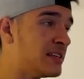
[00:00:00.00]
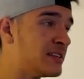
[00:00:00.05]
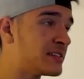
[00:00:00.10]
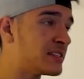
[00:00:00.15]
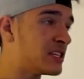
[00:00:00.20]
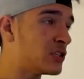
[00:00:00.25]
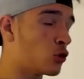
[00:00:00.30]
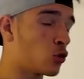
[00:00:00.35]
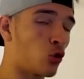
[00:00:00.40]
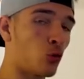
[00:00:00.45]

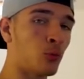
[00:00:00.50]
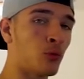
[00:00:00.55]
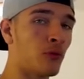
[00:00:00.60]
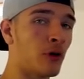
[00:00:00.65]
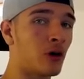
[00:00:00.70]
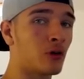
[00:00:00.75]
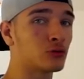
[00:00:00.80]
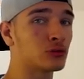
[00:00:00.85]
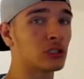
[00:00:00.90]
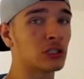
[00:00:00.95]
ici, donc on peut
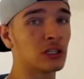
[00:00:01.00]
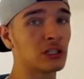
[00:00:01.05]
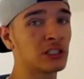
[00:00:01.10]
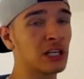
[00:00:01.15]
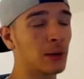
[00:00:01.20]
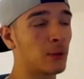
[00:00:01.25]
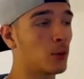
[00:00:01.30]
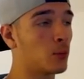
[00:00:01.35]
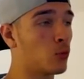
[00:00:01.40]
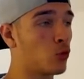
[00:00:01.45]
voir qu'on a
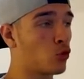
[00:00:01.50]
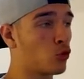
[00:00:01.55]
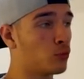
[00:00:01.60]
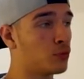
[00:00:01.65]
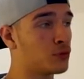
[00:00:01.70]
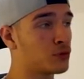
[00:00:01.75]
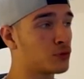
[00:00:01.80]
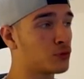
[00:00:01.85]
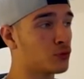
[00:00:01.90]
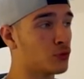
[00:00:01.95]
littéralement beaucoup
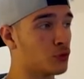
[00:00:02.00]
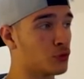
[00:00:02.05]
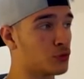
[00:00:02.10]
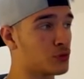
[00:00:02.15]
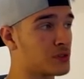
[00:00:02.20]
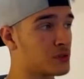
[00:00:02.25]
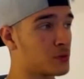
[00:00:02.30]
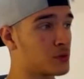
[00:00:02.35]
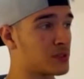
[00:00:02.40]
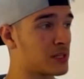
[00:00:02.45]
plus que,
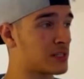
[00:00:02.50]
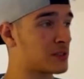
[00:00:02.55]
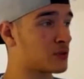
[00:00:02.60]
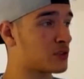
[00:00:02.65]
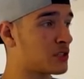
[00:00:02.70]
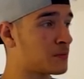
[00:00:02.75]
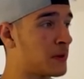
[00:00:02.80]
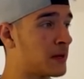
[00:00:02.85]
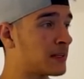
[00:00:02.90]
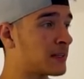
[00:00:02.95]
de, 5
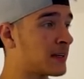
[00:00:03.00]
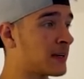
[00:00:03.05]
cm.